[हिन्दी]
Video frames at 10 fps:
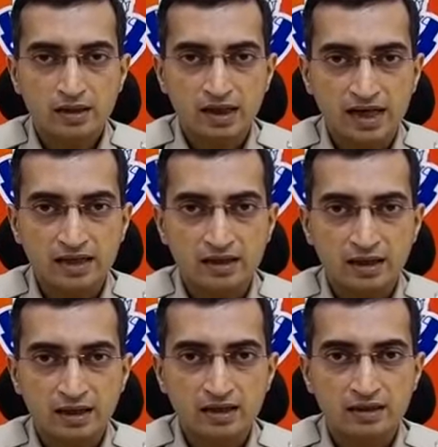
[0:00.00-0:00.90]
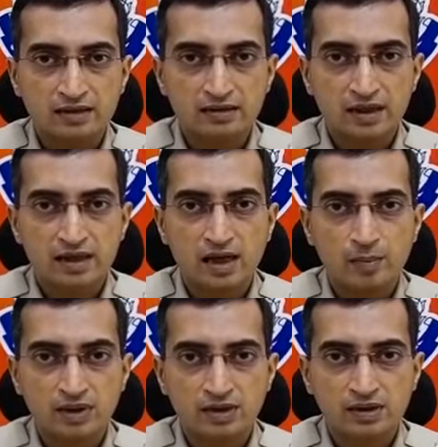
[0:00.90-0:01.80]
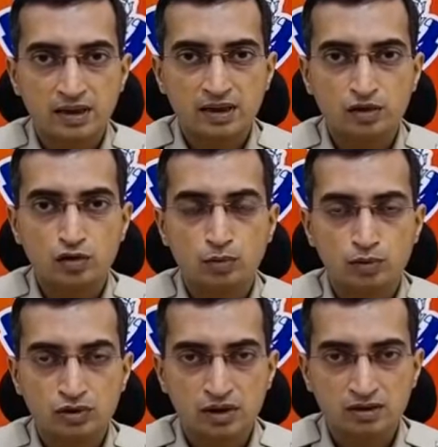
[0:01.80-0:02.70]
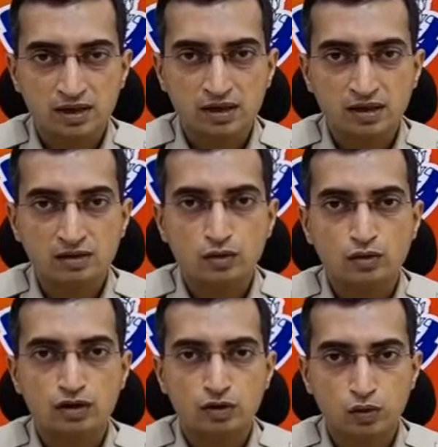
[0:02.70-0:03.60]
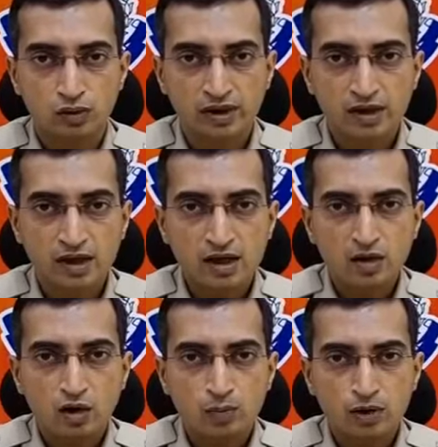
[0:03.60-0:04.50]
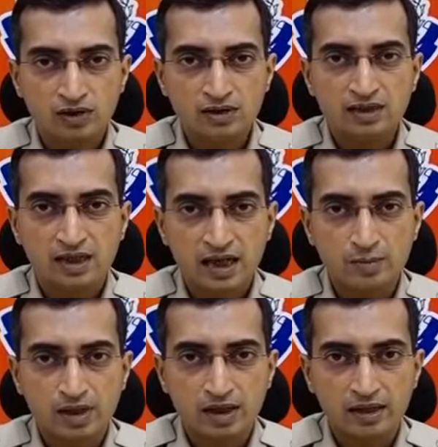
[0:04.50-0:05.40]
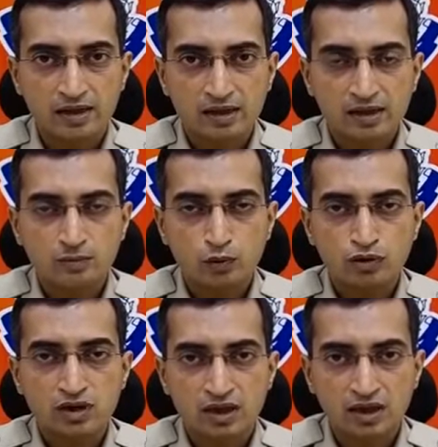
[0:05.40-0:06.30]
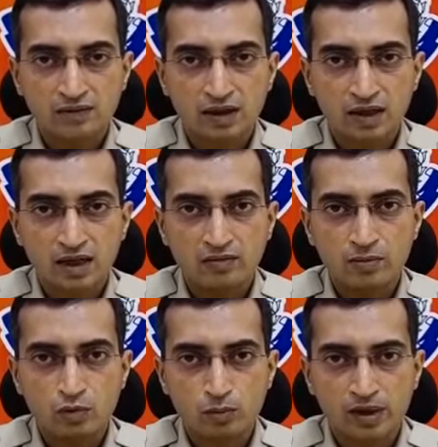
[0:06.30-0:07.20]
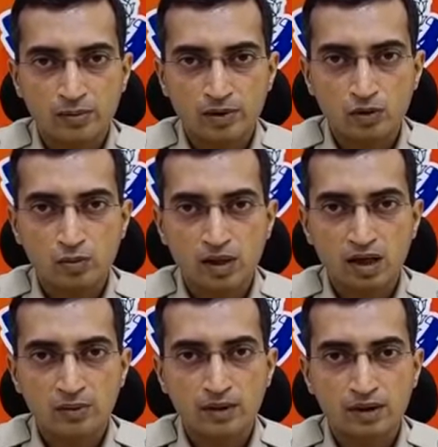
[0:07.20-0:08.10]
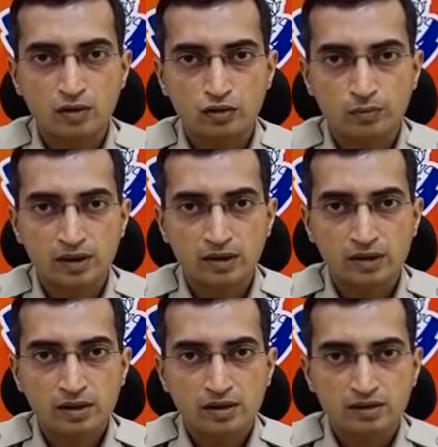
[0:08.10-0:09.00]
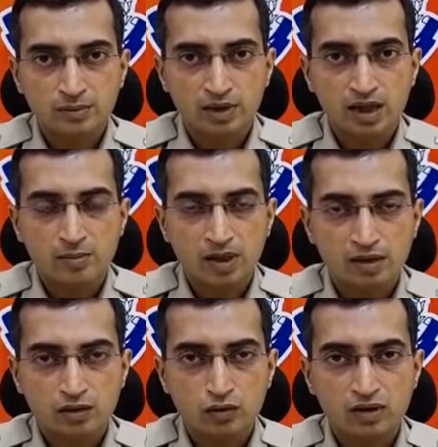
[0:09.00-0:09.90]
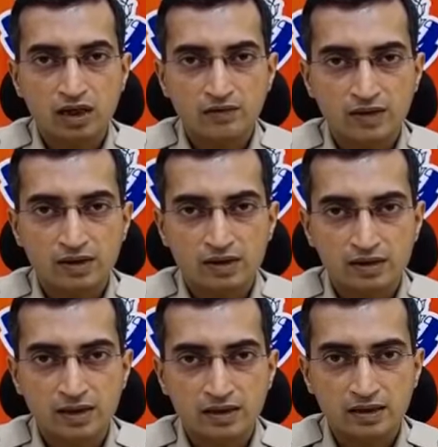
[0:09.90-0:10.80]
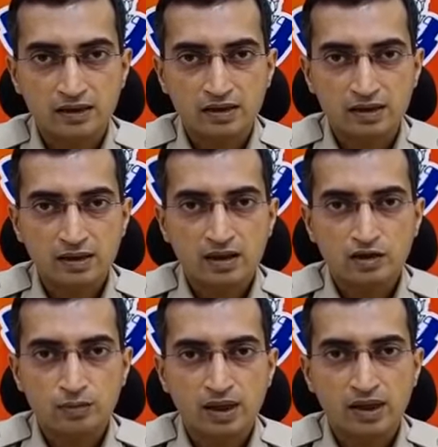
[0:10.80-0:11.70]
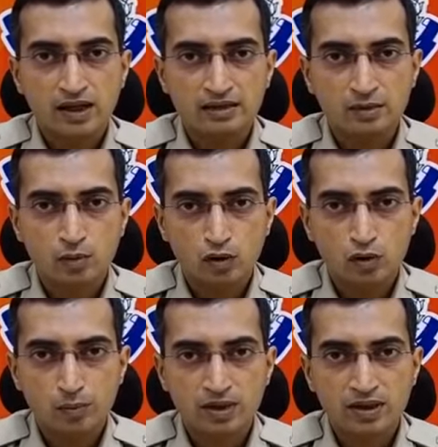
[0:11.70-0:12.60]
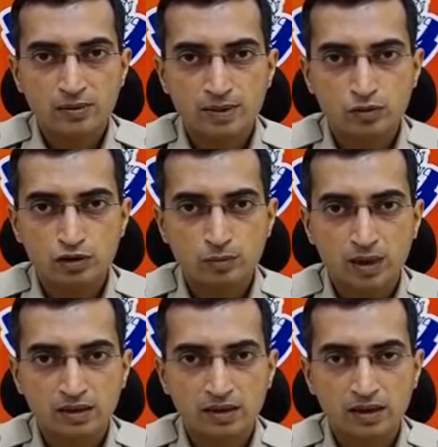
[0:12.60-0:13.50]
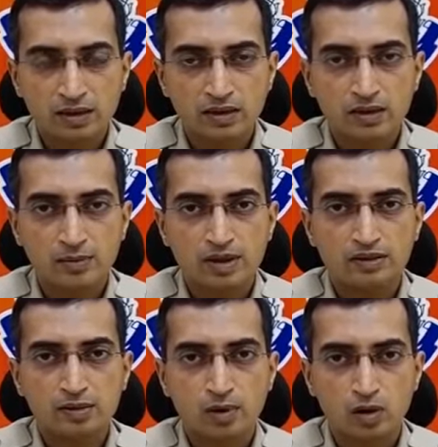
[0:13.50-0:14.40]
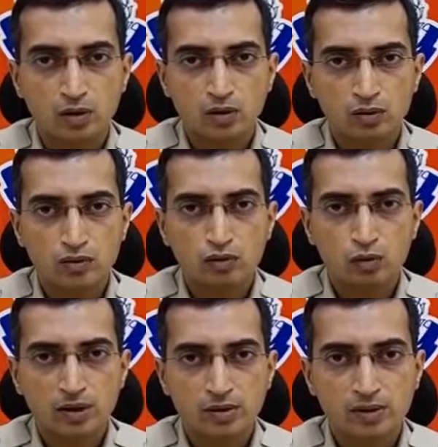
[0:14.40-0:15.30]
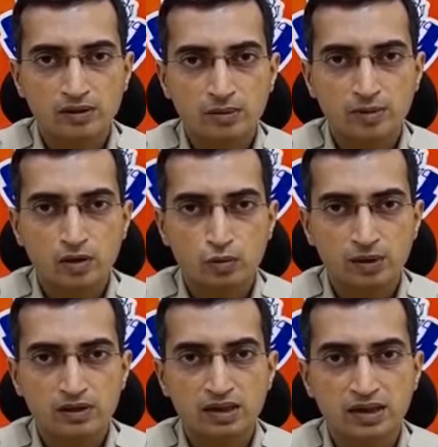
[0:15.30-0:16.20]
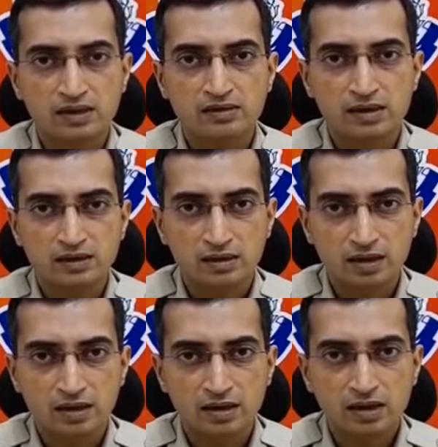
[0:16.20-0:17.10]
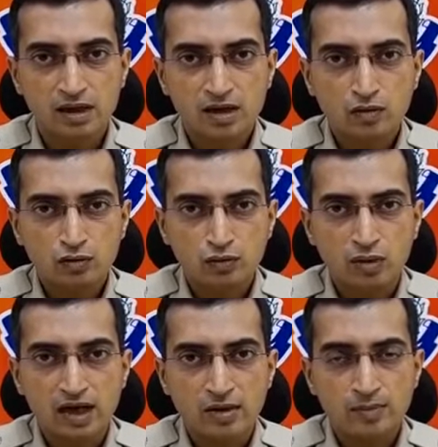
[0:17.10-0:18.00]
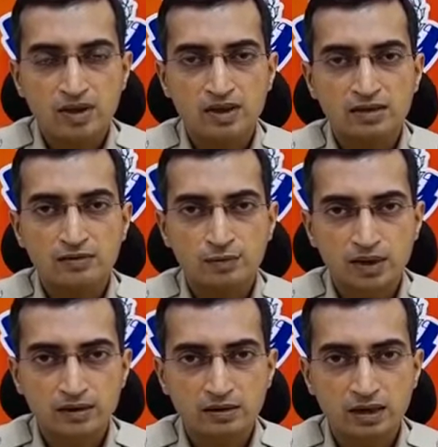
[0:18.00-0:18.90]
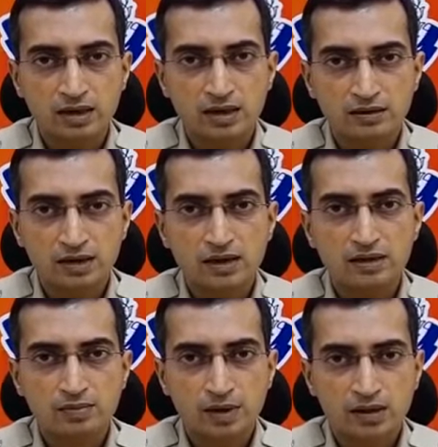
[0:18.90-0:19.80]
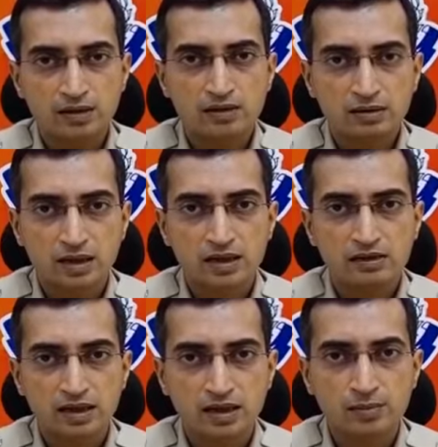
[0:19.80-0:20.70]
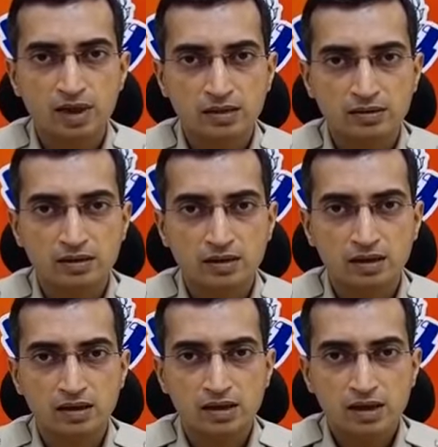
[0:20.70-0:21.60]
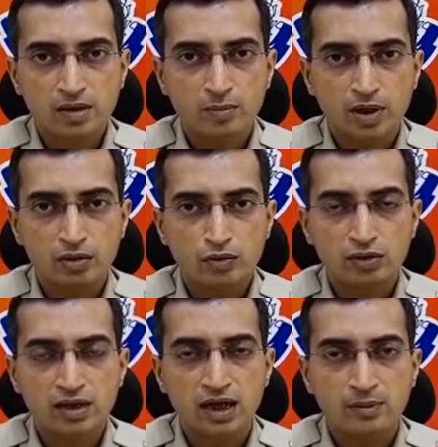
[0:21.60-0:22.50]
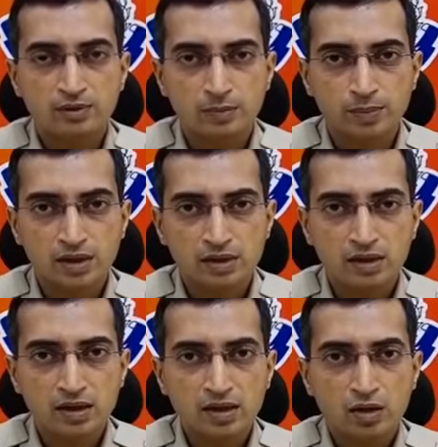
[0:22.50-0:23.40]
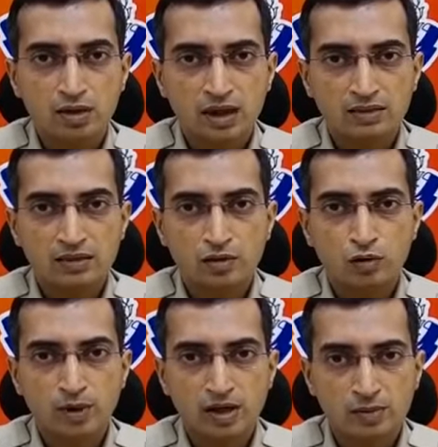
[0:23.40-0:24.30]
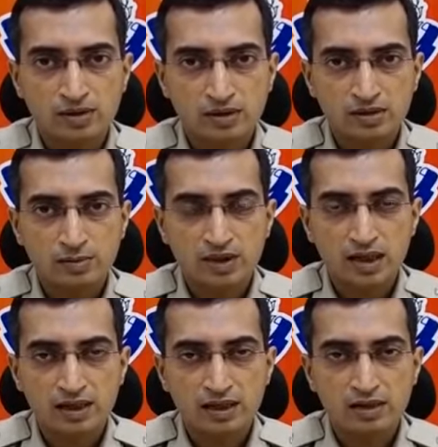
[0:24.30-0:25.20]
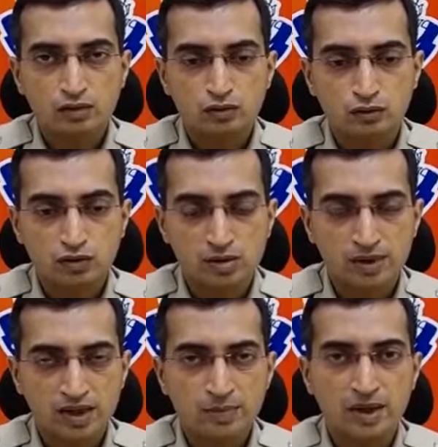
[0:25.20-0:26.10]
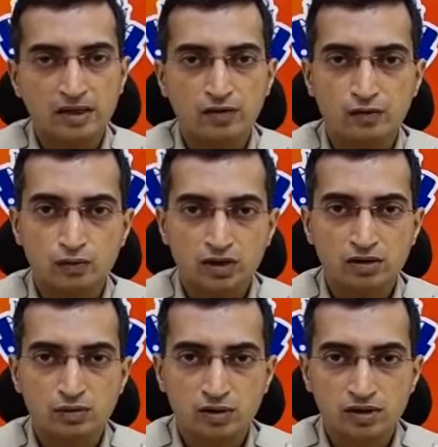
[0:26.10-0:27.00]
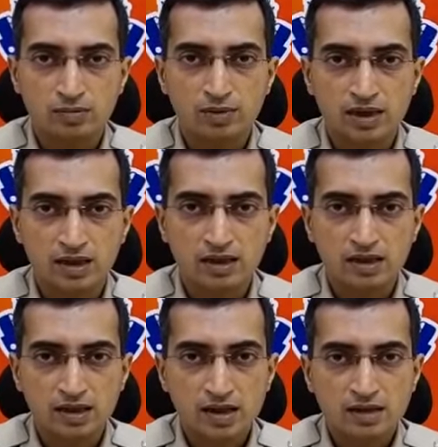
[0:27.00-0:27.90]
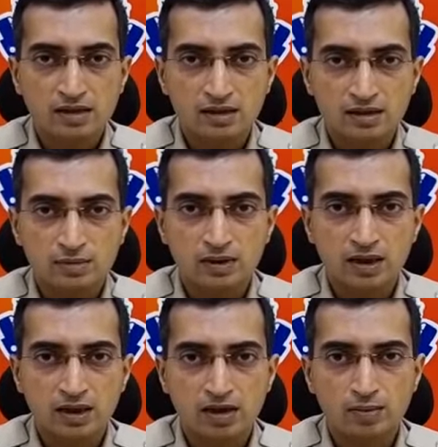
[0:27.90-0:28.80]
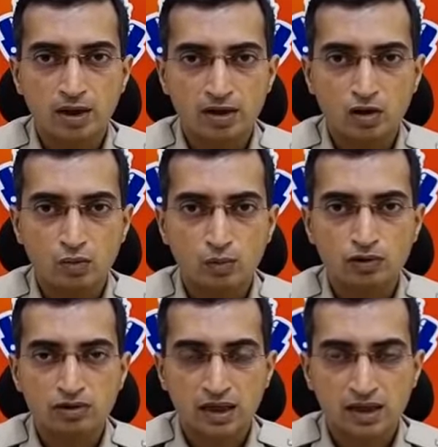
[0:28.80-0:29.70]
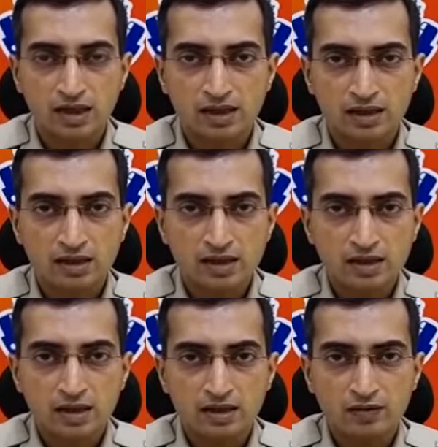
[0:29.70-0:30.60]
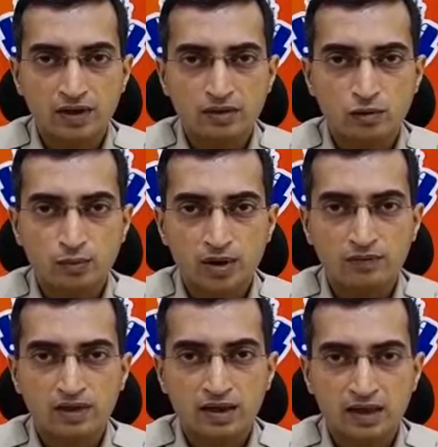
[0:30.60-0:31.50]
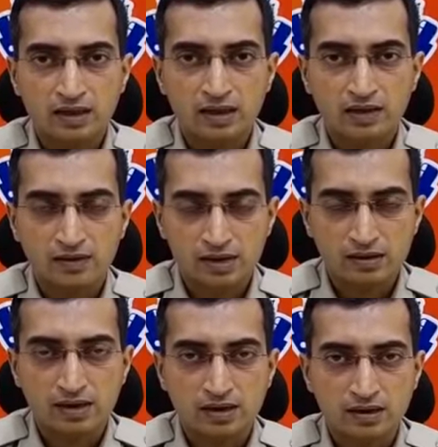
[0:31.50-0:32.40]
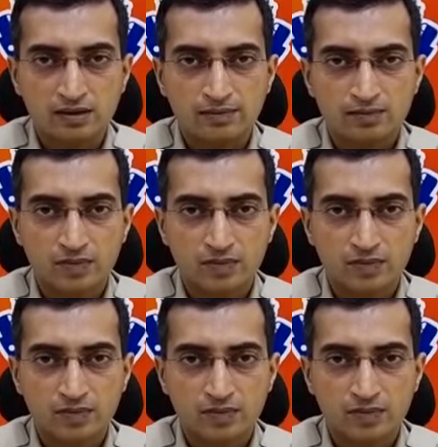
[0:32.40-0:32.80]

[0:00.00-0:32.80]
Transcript: गाइड करें इस तरह की आपत्तिजनक यदि कोई पोस्ट करता है तो उसे टोकें और पुलिस के संज्ञान में लाएं पोस्ट करने वाला एवं ग्रुप एडमिन को बराबर का उसमें जिम्मेदार मानते हुए कार्रवाई की जाएगी इसमें ऐसे मौकों पर यह भी उचित पाते हैं कि कभी ऐसा माहौल हो तो ग्रुप एडमिन अपने ग्रुप की सेटिंग चेंज करके उसको एडमिन ही सिर्फ मैसेज शेयर कर सकें इसमें इस तरह की सेटिंग भी कर सकते हैं परंतु ये आप सबकी और खासकर ग्रुप एडमिन की जिम्मेदारी है जो सोशल मीडिया पे एक्टिव यूजर्स हैं उनकी जिम्मेदारी है कि किसी भी तरह के भड़काऊ पोस्ट ना डालें अदरवाइज उन पर वैधानिक कार्रवाई की जाएगी